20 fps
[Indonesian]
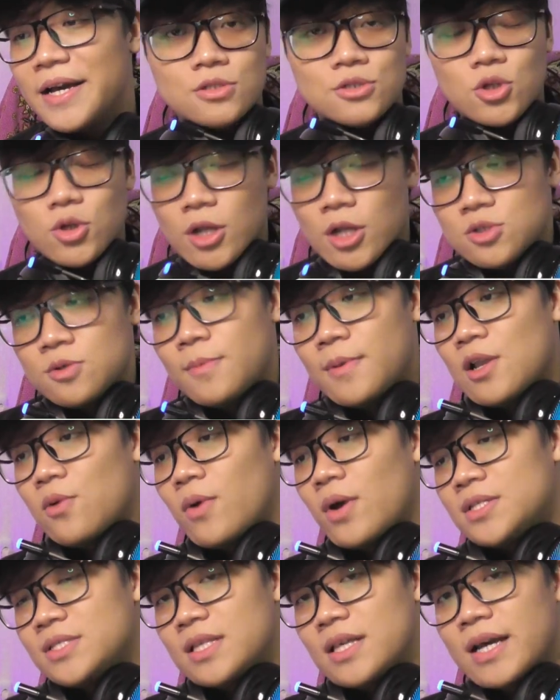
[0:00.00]
So, untuk kalian para
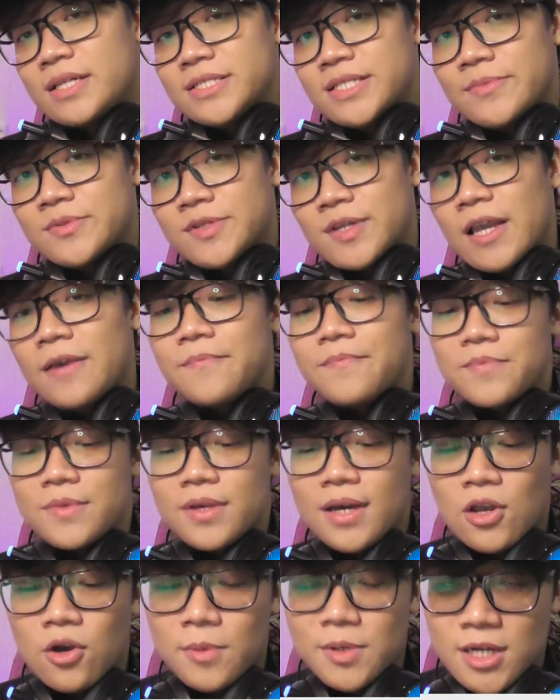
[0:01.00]
wat, silahkan subscribe,
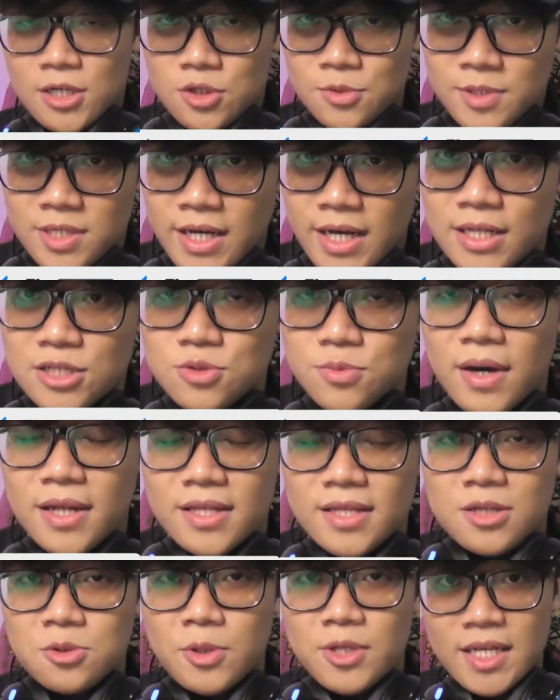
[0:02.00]
kalian bisa terus pastikan semua
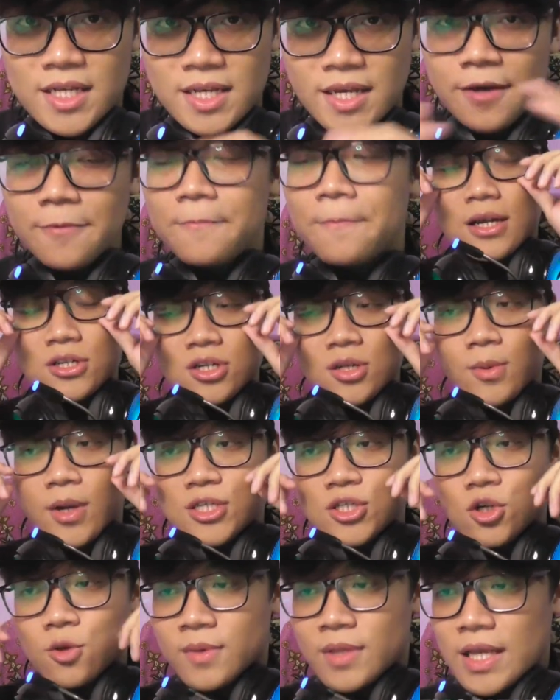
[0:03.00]
hal pastinya, dan juga
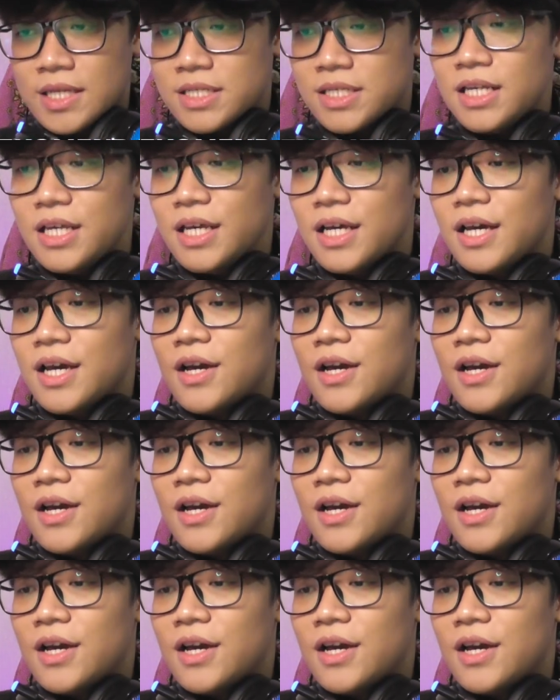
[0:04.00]
bekas informasi